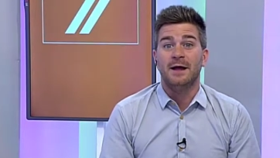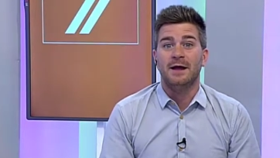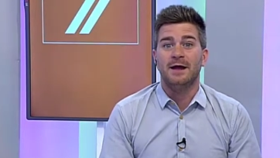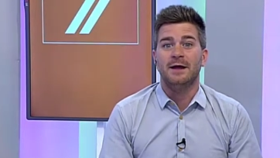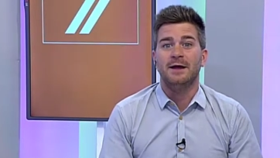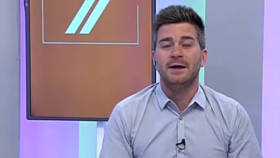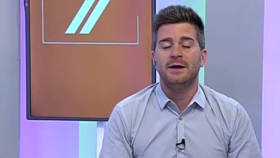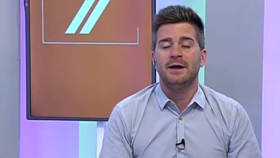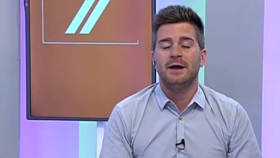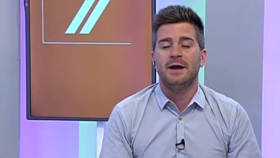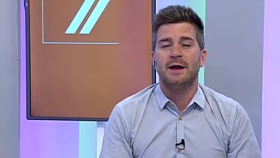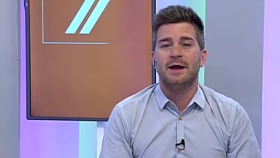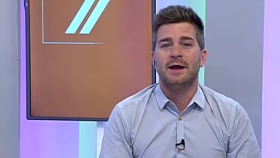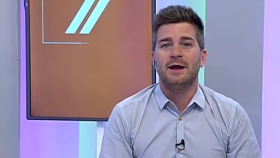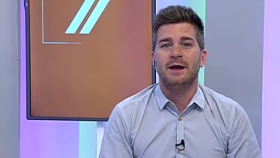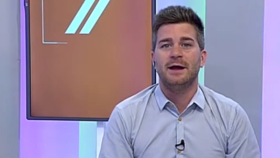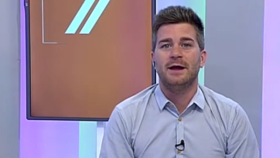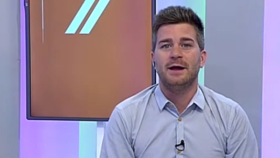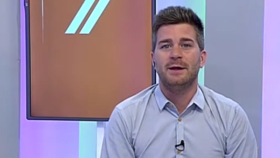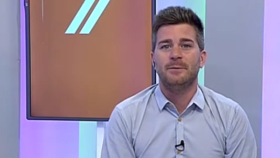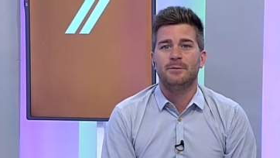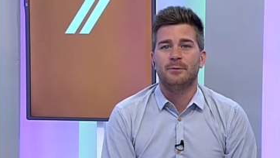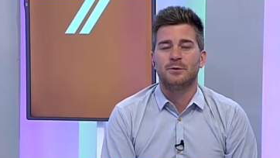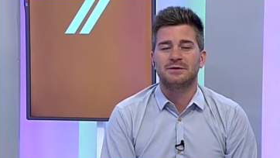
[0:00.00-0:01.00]
y
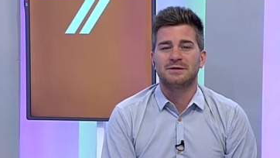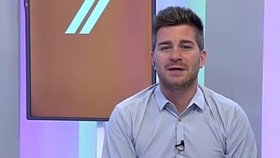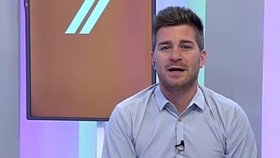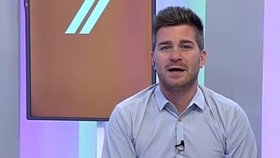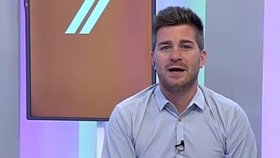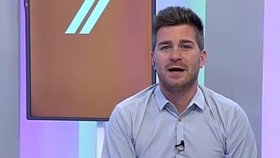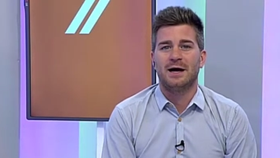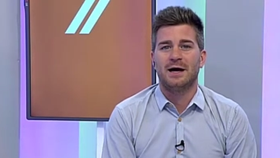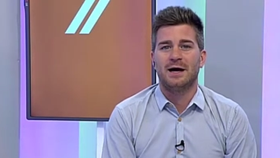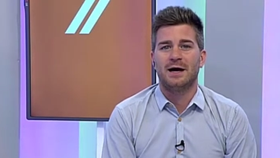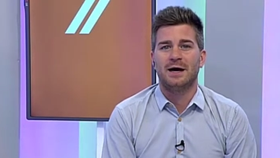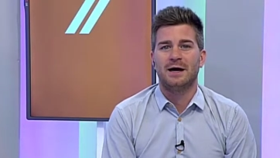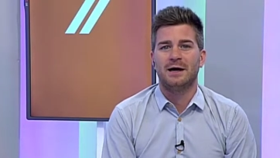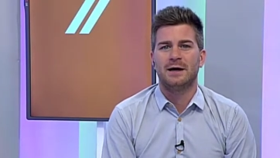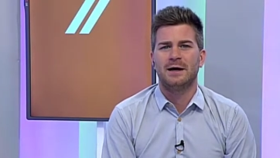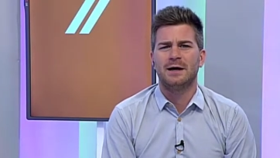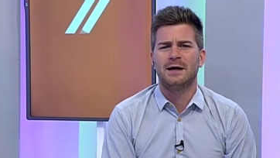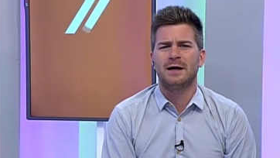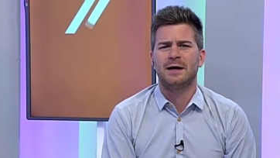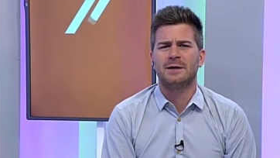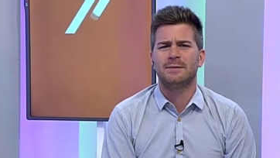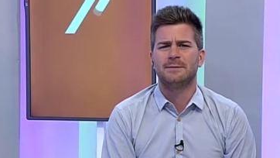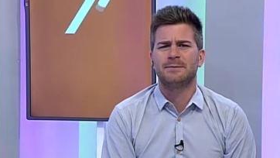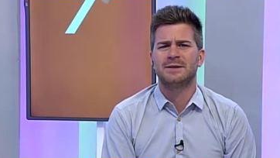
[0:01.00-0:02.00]
eh, pues,
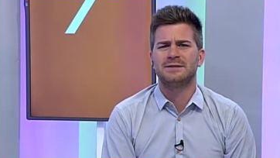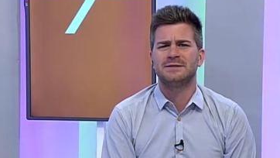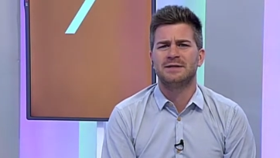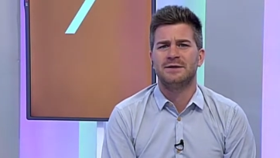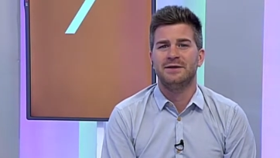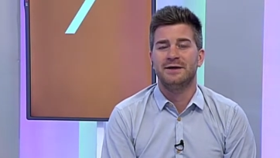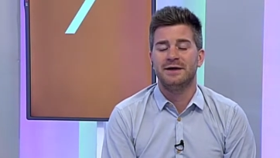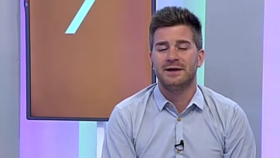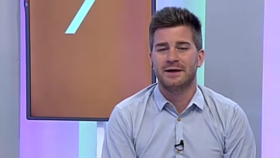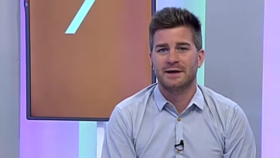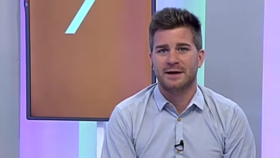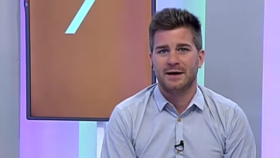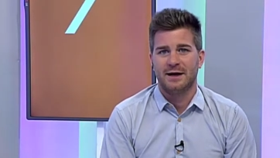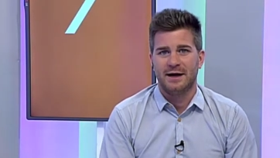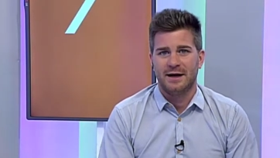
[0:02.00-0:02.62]
a presidir